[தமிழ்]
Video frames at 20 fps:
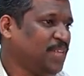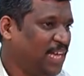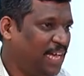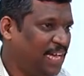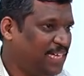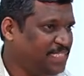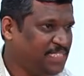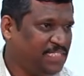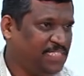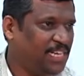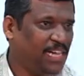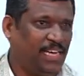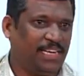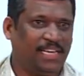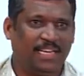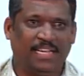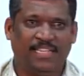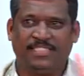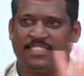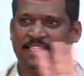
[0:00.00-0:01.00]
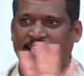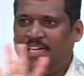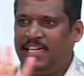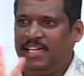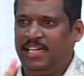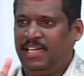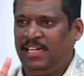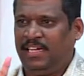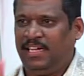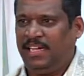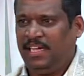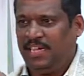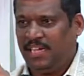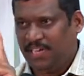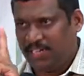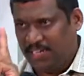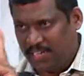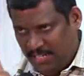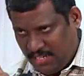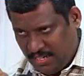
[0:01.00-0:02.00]
அஞ்சு நாள் கிளாஸில்
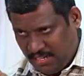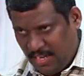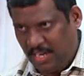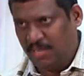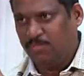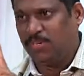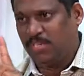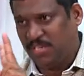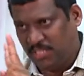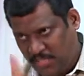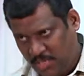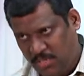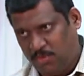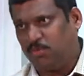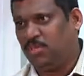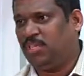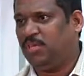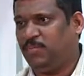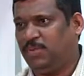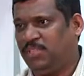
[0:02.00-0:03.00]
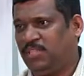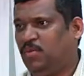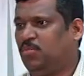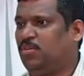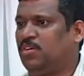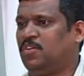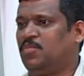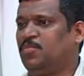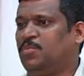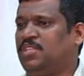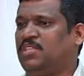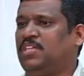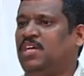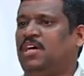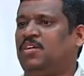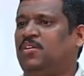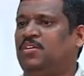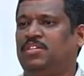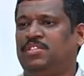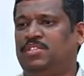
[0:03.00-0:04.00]
ரெண்டு நாள் மட்டும்தான் நோயை பற்றி உடம்பை பற்றி
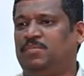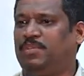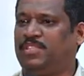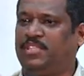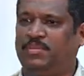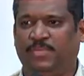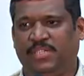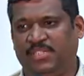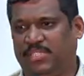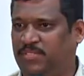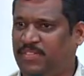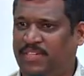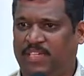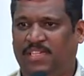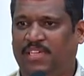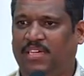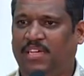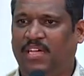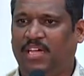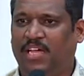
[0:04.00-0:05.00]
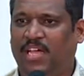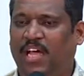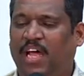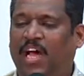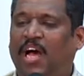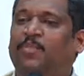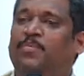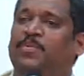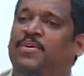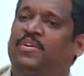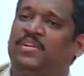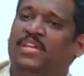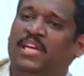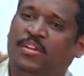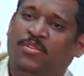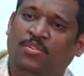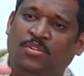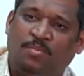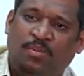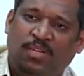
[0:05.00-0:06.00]
ஆரோக்கியத்தை பற்றி பேசுவேன் அப்போது
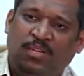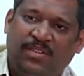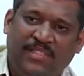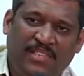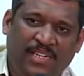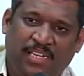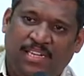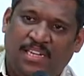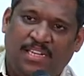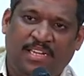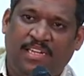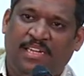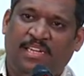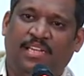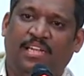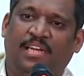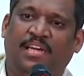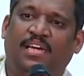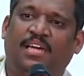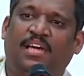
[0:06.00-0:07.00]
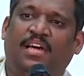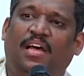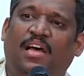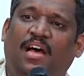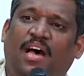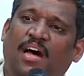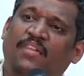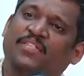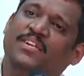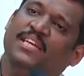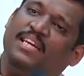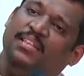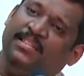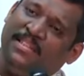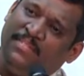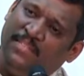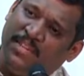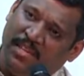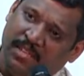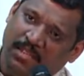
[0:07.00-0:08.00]
இரநூறு பேர் வந்திருக்காங்க இல்லைங்களா அவங்களுக்கு எந்த
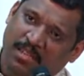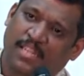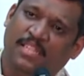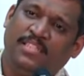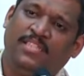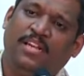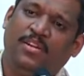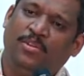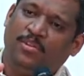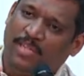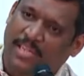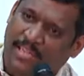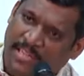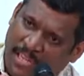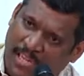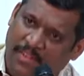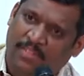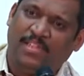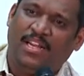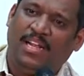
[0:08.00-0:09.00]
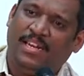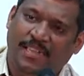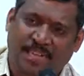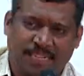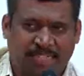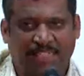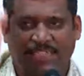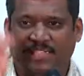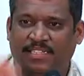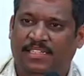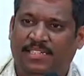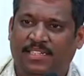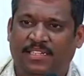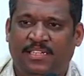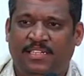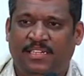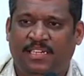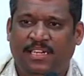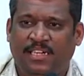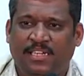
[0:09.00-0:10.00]
வியாதியாக இருந்தாலும் ரெண்டாவது நாள் நைட்டு
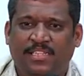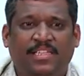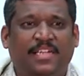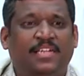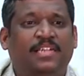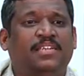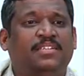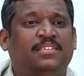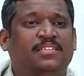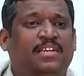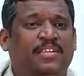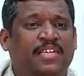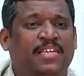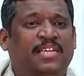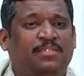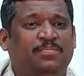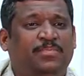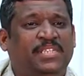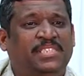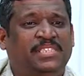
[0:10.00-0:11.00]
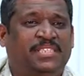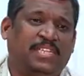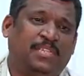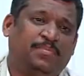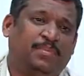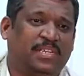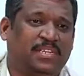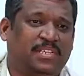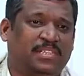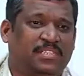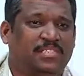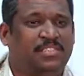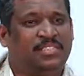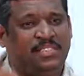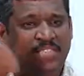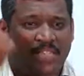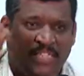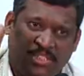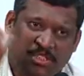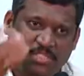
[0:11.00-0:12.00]
தனக்கு தானே எப்படி சரி பண்ணுறதுன்னு
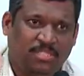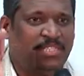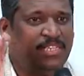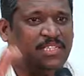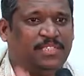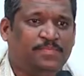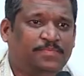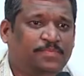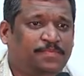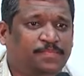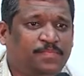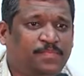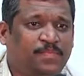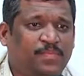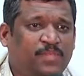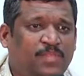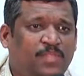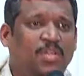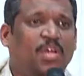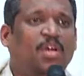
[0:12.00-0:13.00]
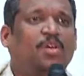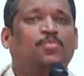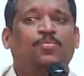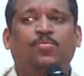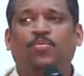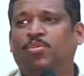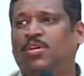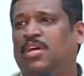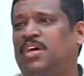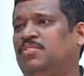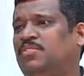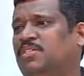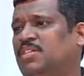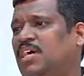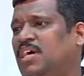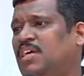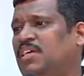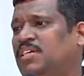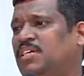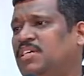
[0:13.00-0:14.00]
தெரிஞ்சிருங்க மூணாவது
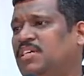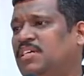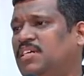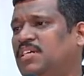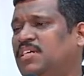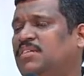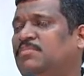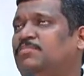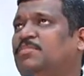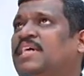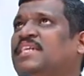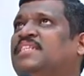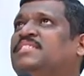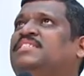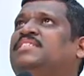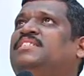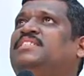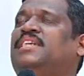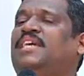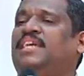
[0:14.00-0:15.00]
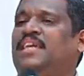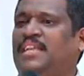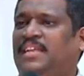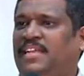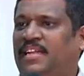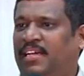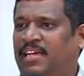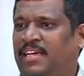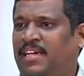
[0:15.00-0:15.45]
நாள் மனசுன்னா என்ன